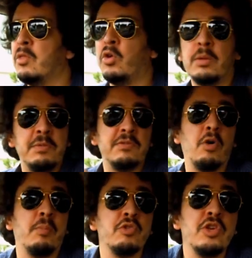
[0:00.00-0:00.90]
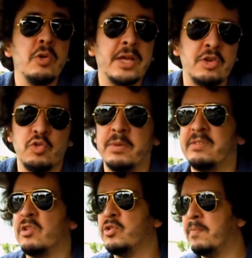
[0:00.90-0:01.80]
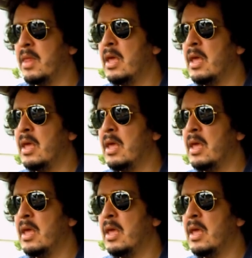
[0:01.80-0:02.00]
Donc, ils ont empoché le cash au passage.